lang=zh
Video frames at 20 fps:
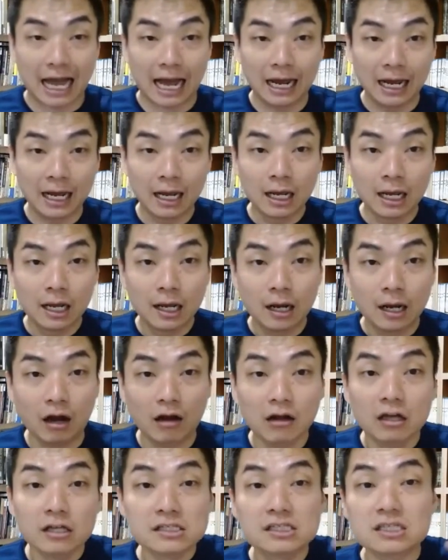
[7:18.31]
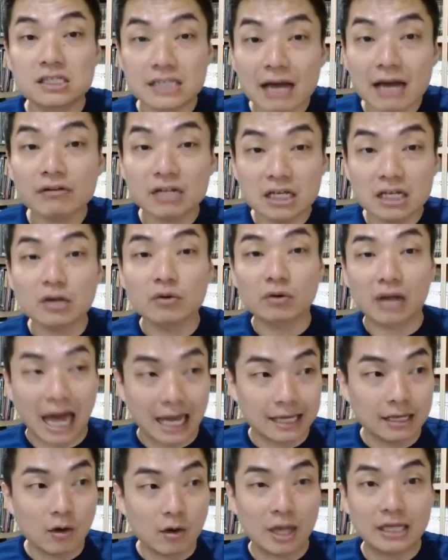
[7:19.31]
啊，哦，只要你有
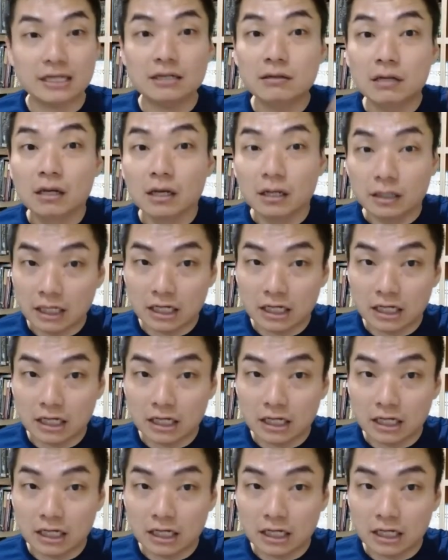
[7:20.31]
来源。